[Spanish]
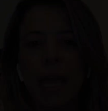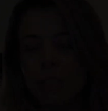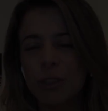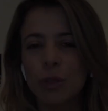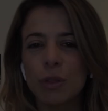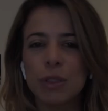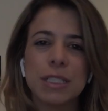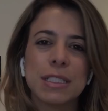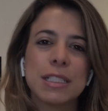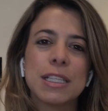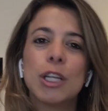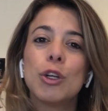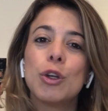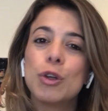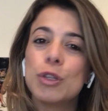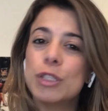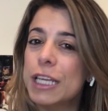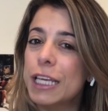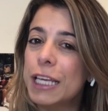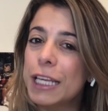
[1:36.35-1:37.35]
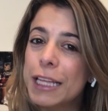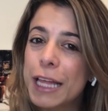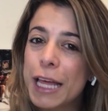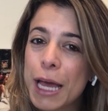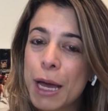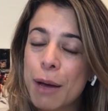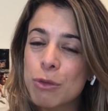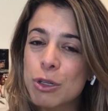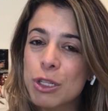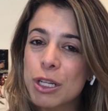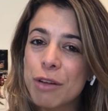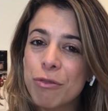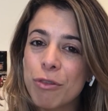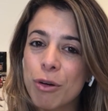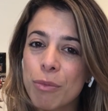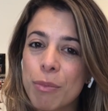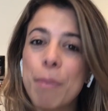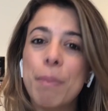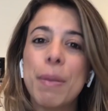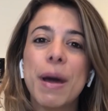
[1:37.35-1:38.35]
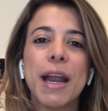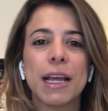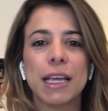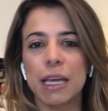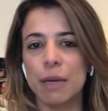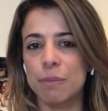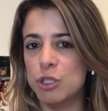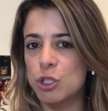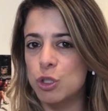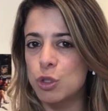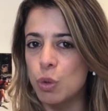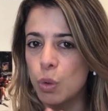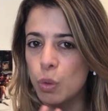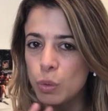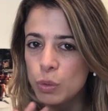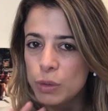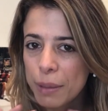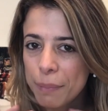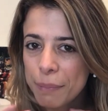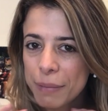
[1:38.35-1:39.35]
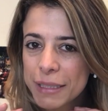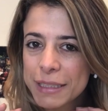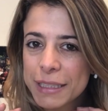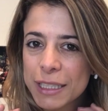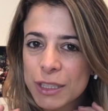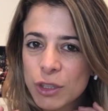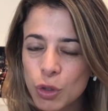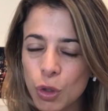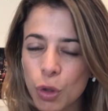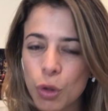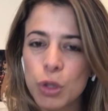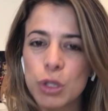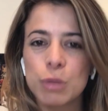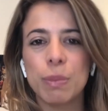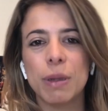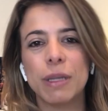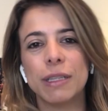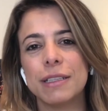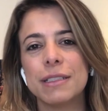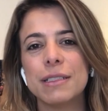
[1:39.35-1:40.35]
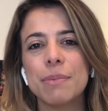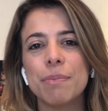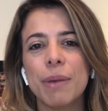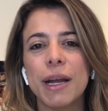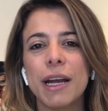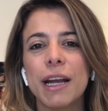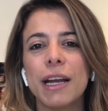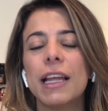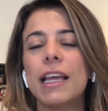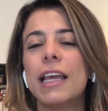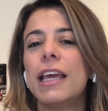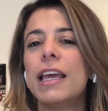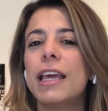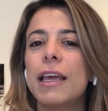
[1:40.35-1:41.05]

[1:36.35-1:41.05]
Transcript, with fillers: Entonces nos ideamos la forma para que absolutamente todos participaran